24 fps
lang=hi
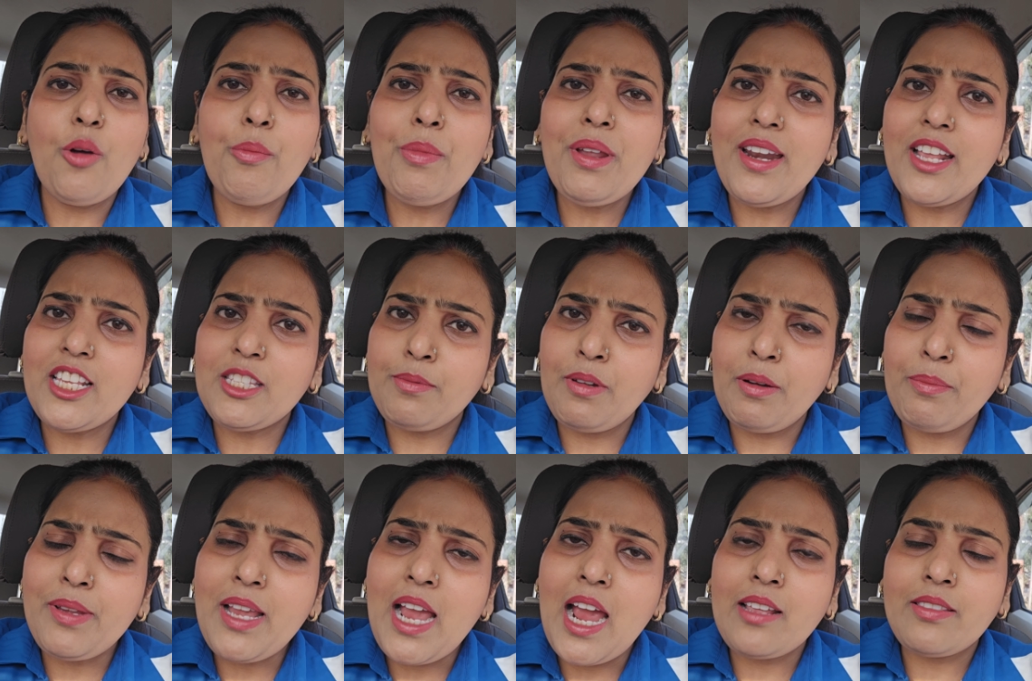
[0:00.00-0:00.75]
और मेरे
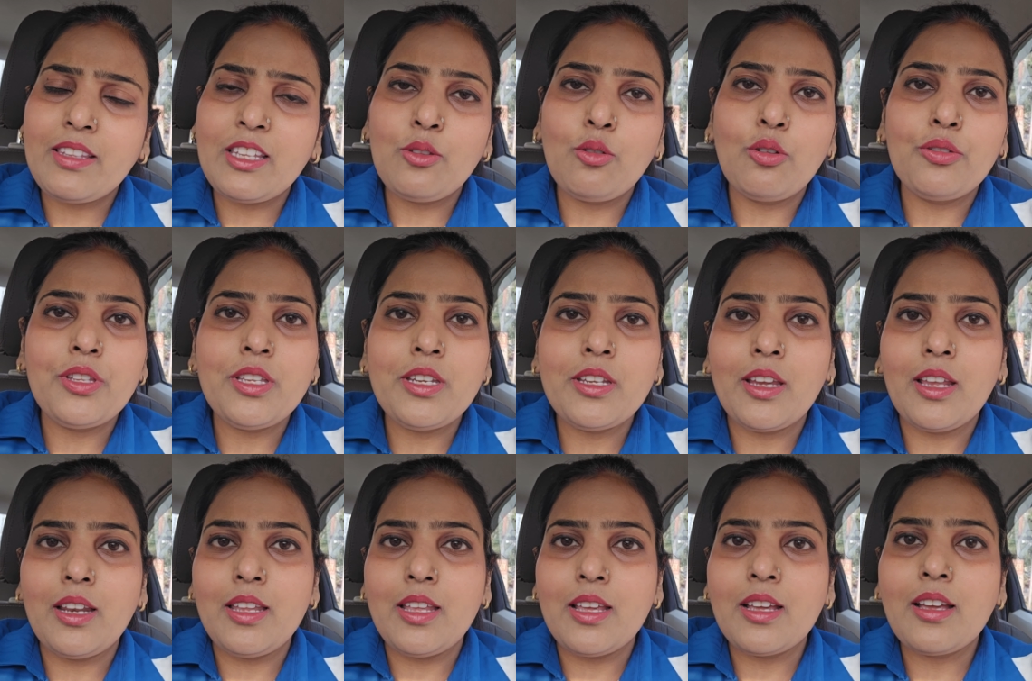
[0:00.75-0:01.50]
हस्बैंड भी आए थे दो
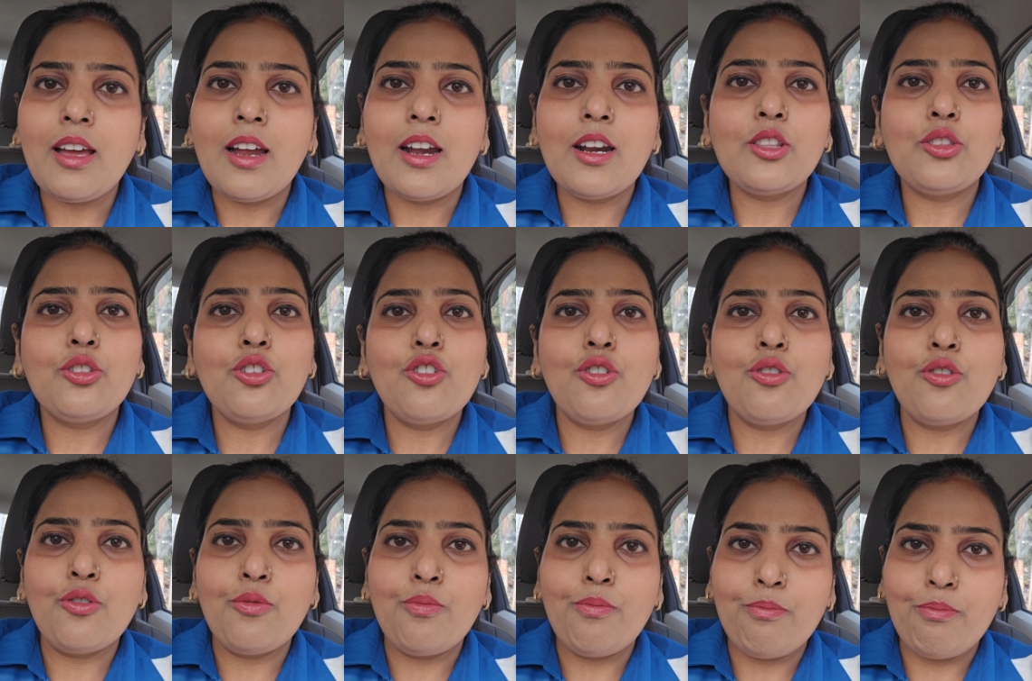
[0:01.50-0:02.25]
दिन के लिए घर
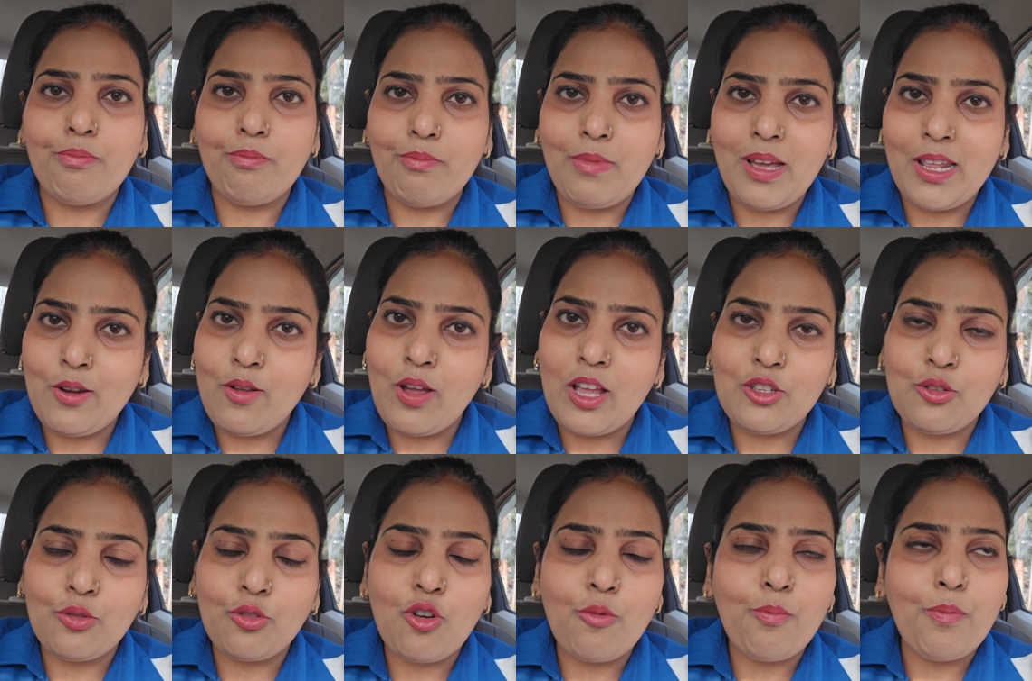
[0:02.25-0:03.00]
तो मैंने
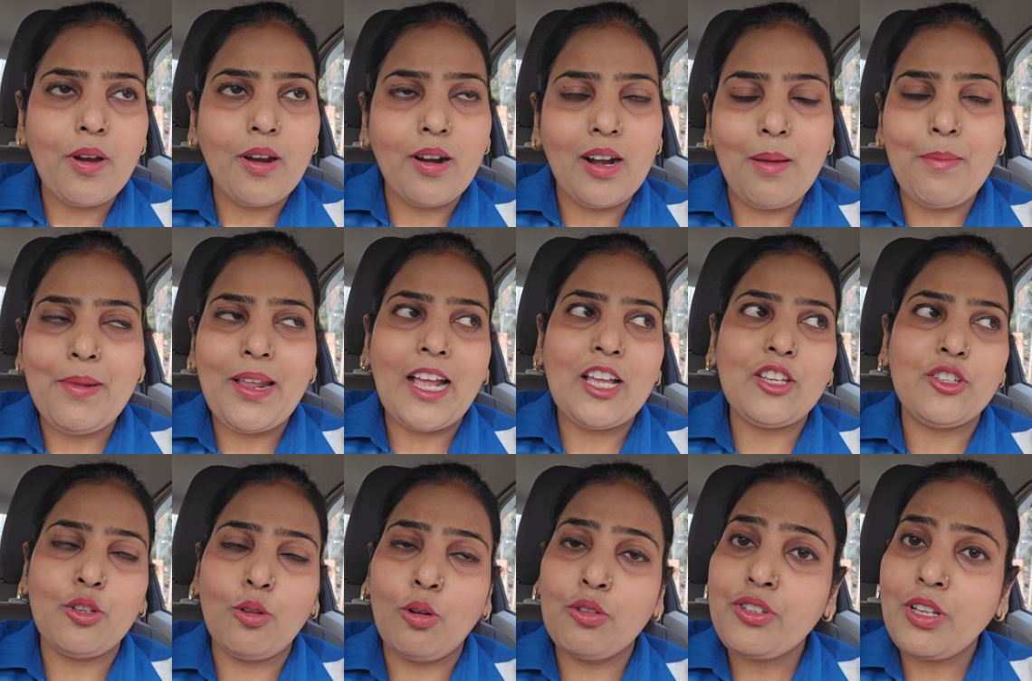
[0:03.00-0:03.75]
आज उनको पकड़ा मैंने
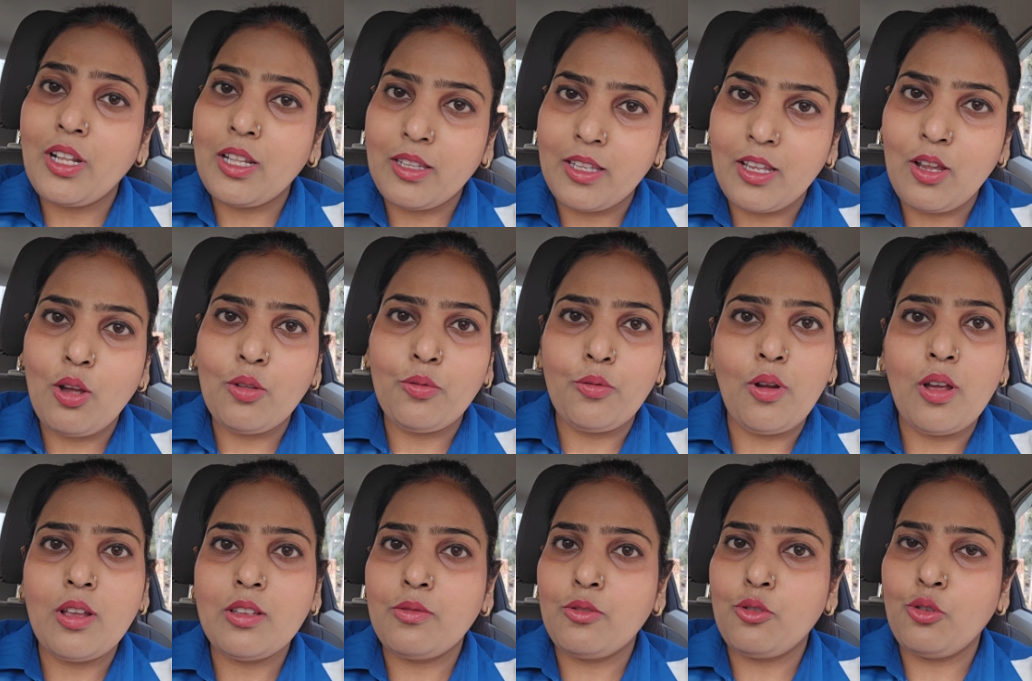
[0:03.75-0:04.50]
कहा चलो चलते हैं और
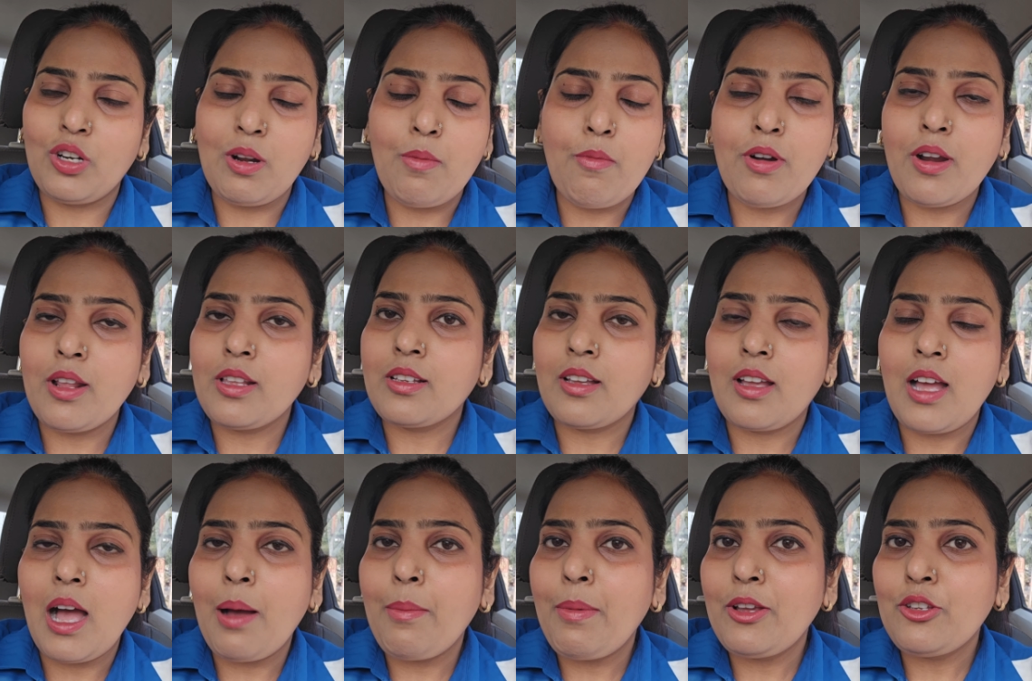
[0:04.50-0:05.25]
थोड़ा छोटा मोटा
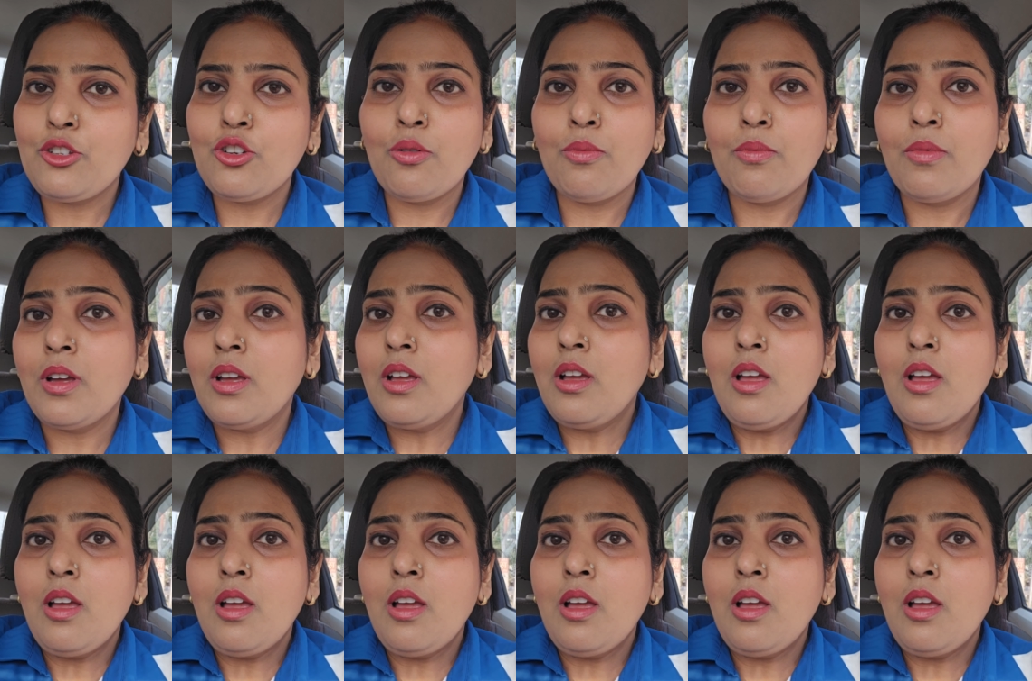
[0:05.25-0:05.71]
काम है जो